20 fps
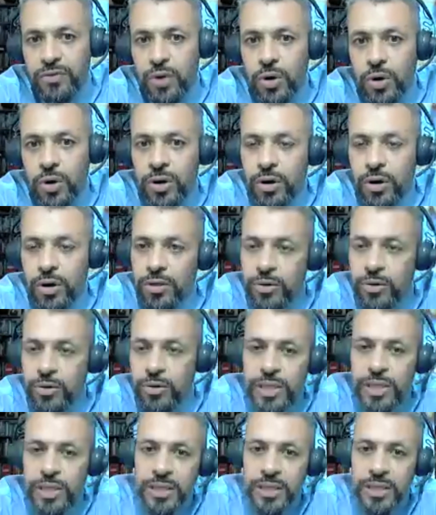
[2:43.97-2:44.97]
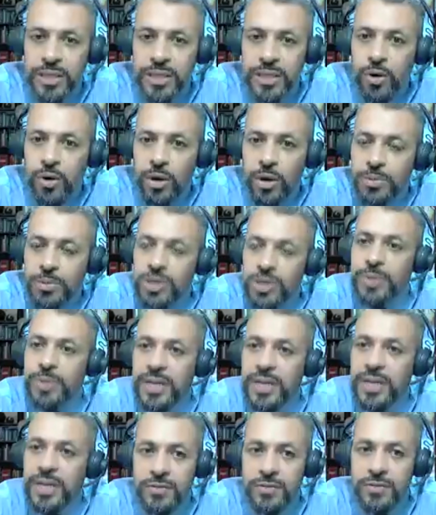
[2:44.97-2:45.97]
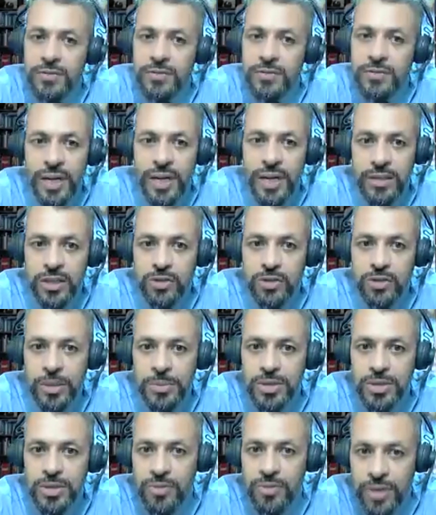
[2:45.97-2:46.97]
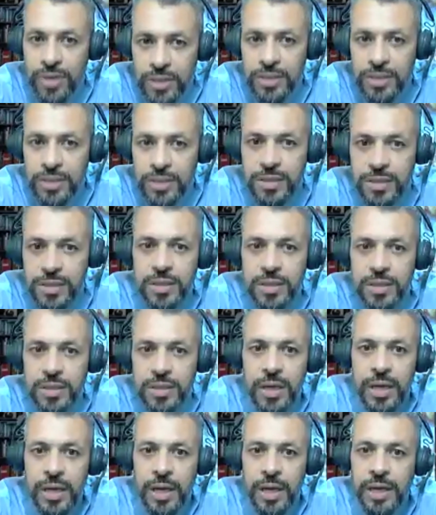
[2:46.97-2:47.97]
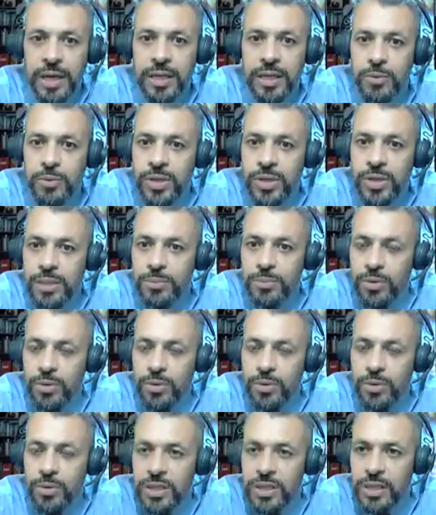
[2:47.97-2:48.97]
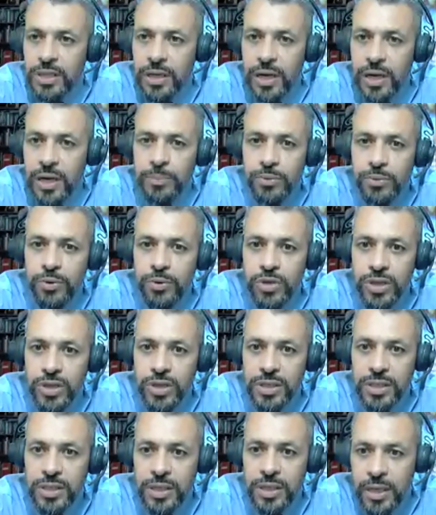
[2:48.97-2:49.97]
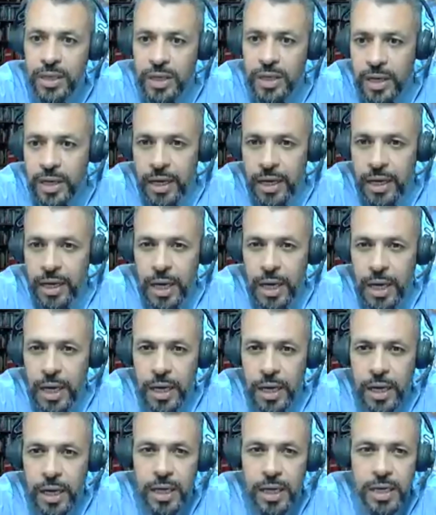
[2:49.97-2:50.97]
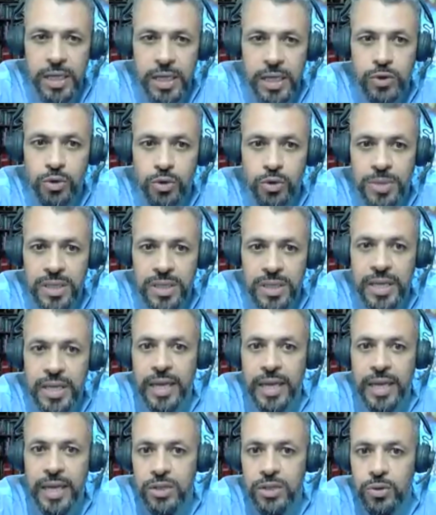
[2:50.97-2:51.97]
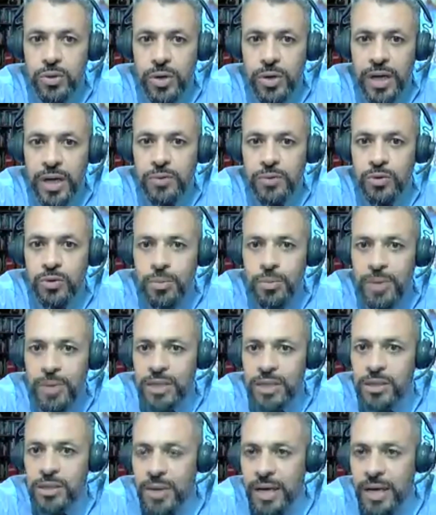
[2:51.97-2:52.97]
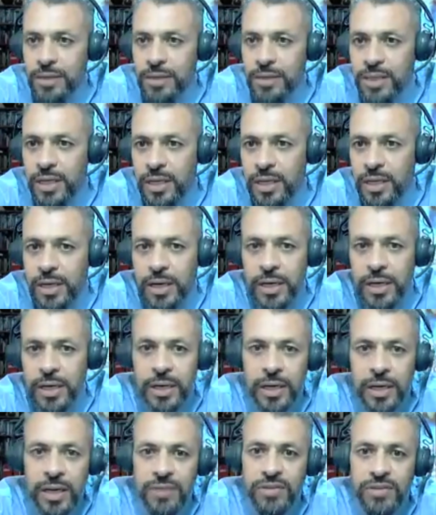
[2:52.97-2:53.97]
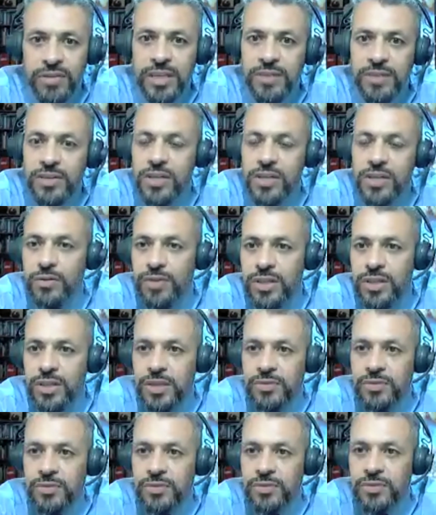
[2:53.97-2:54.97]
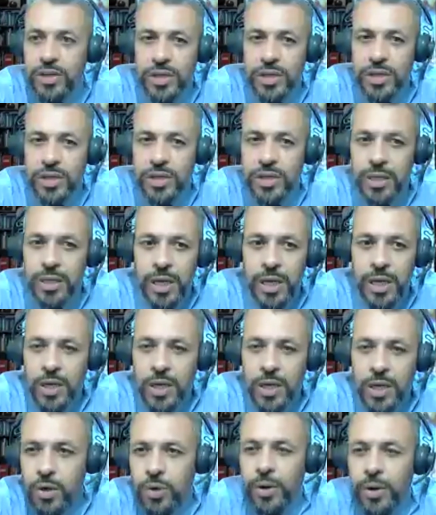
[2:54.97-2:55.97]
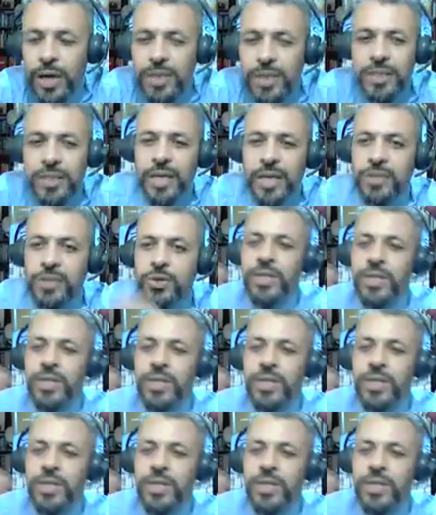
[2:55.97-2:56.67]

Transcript: e quais autoridades, quais perspectivas ah, no policiamento e as abordagens precisam ser levados em conta para maximizar a eficácia dessas